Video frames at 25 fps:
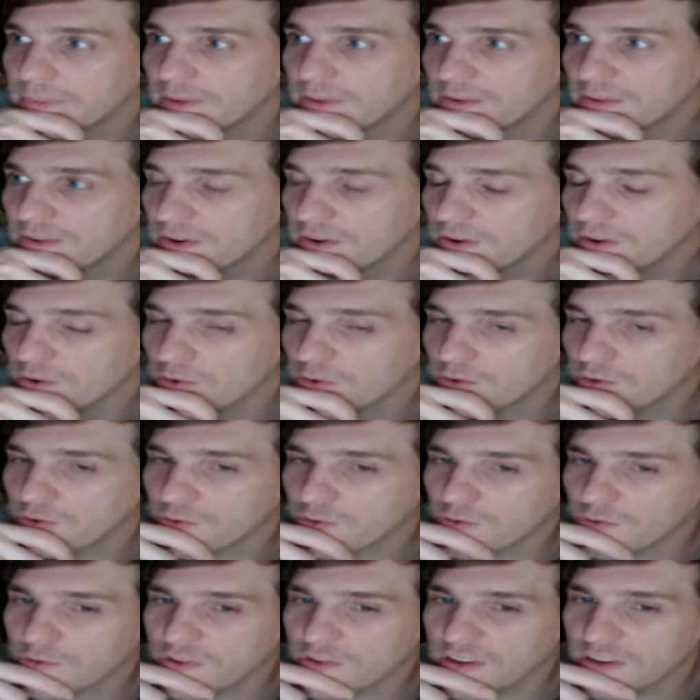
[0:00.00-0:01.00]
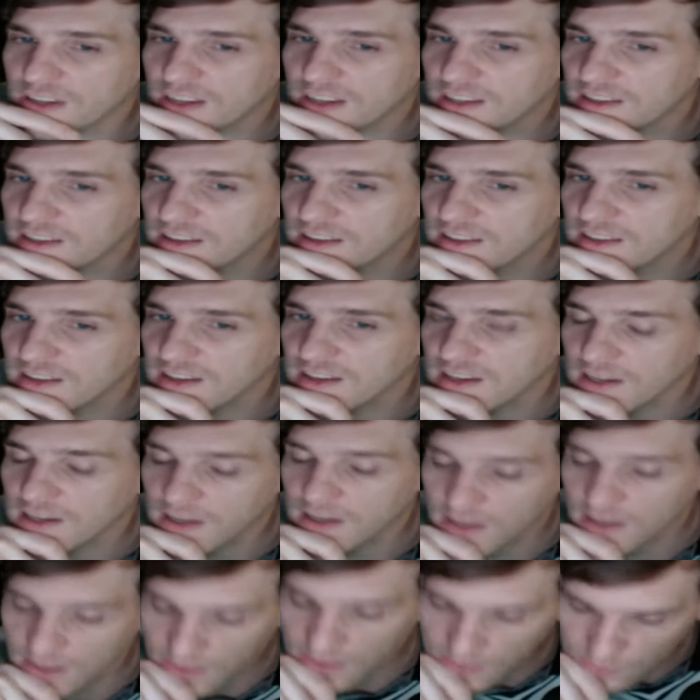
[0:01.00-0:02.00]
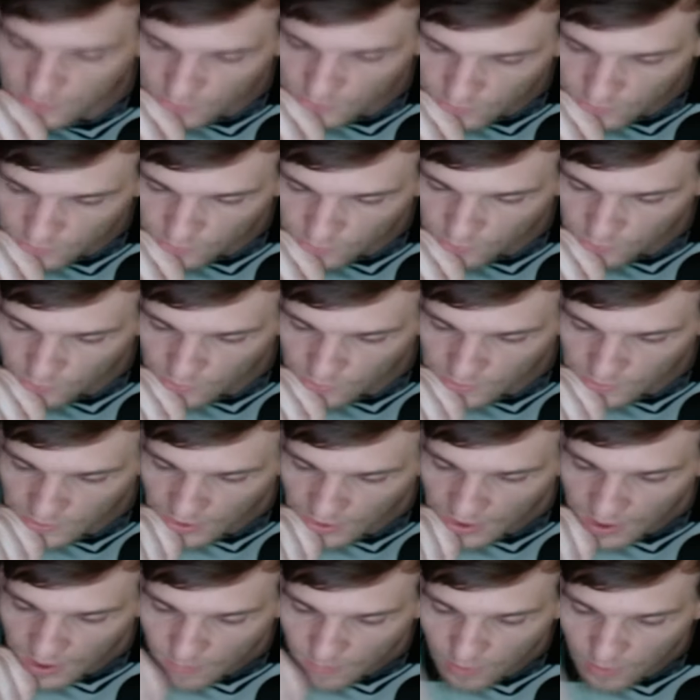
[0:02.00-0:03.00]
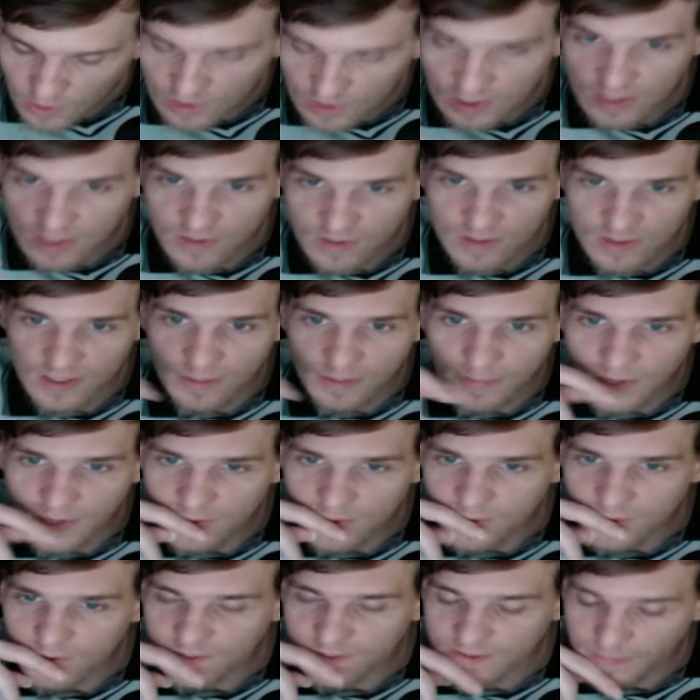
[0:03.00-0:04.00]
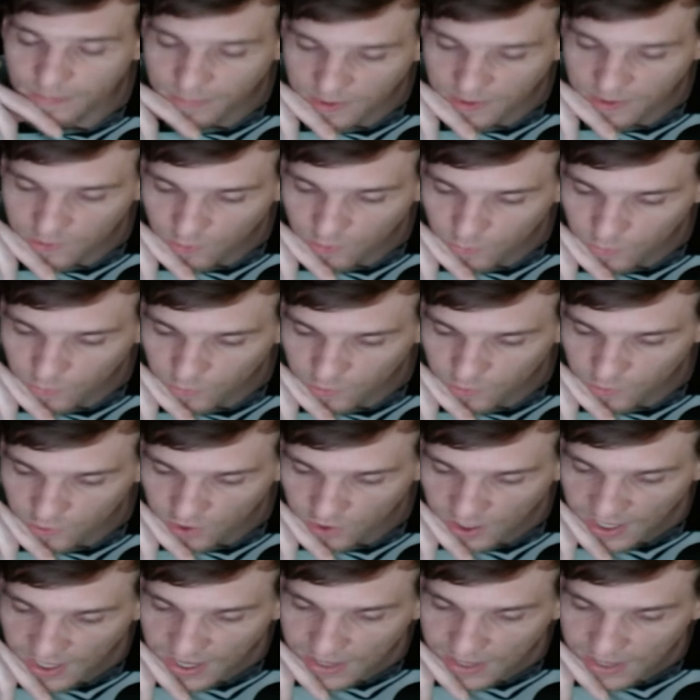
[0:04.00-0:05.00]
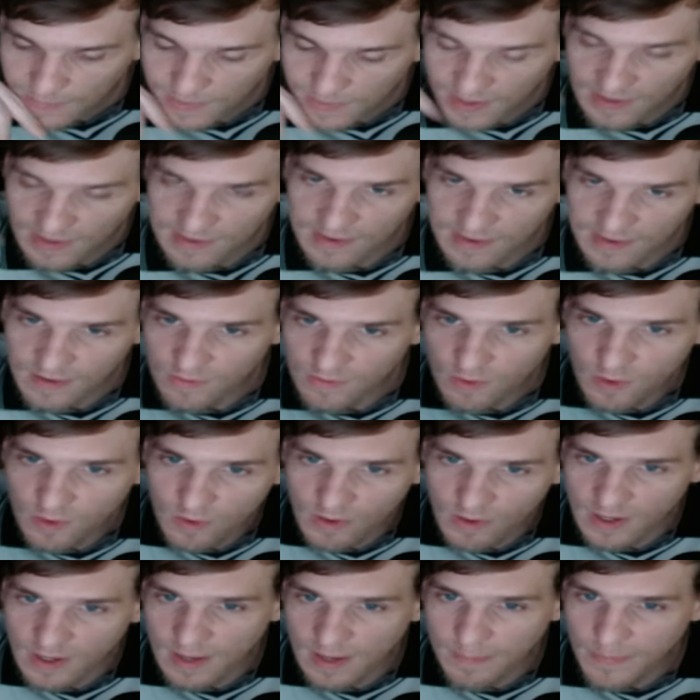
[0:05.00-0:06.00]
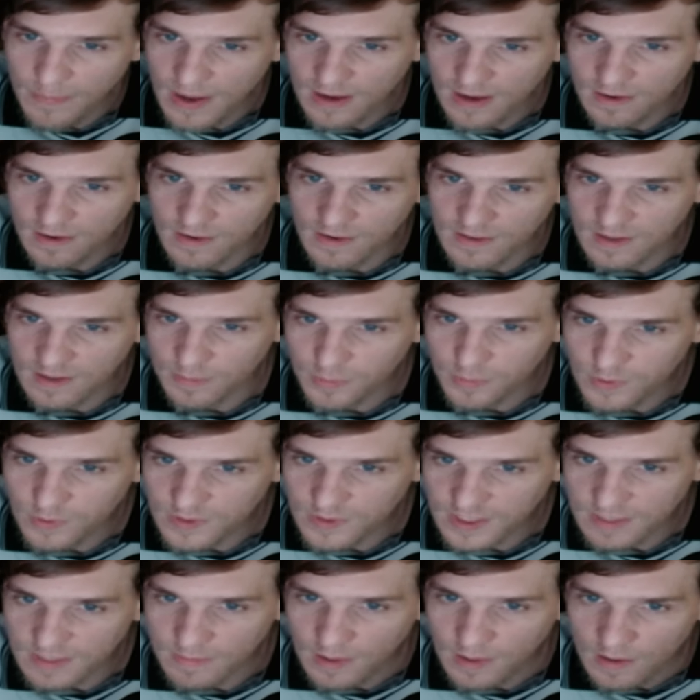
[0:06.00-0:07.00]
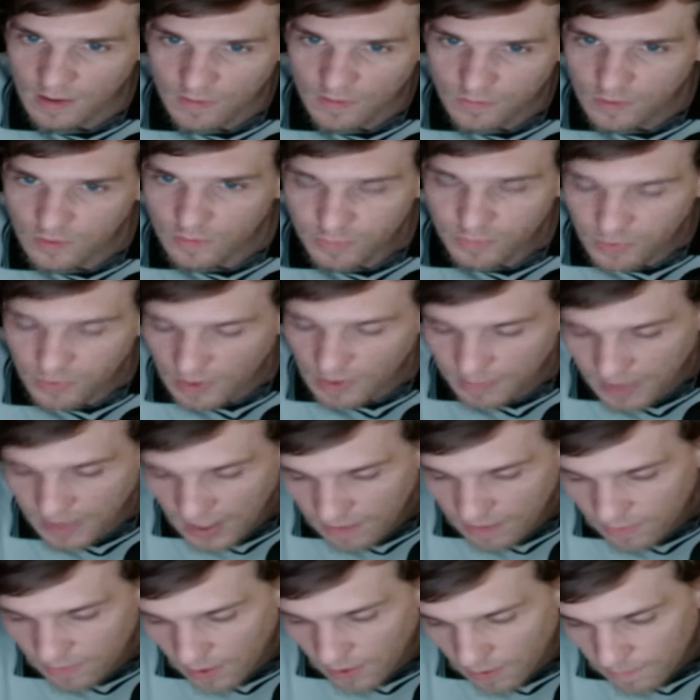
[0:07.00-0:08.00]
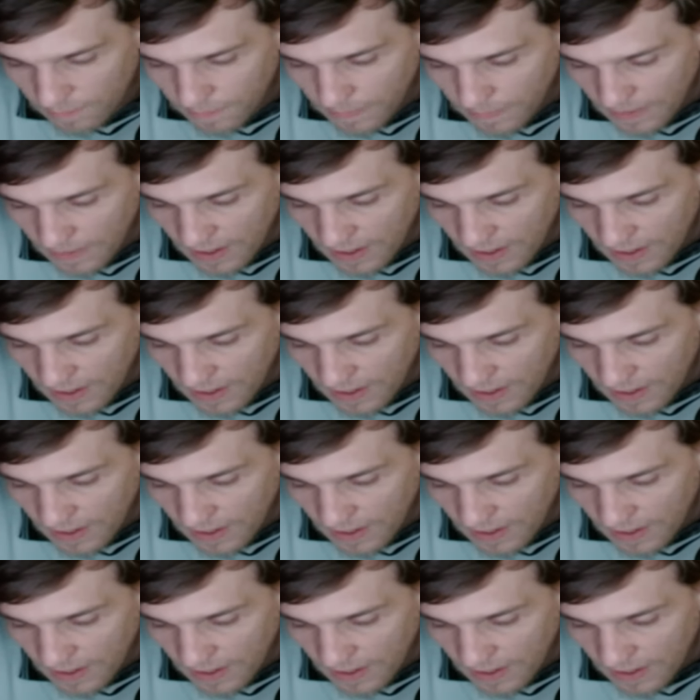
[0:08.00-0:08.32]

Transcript: il y encore autre chose là qui était très truc je crois bon je les connais pas tous c'est pas trop mon truc mais si vous ne croyez pas que c'est possible vous ne pouvez pas l'avoir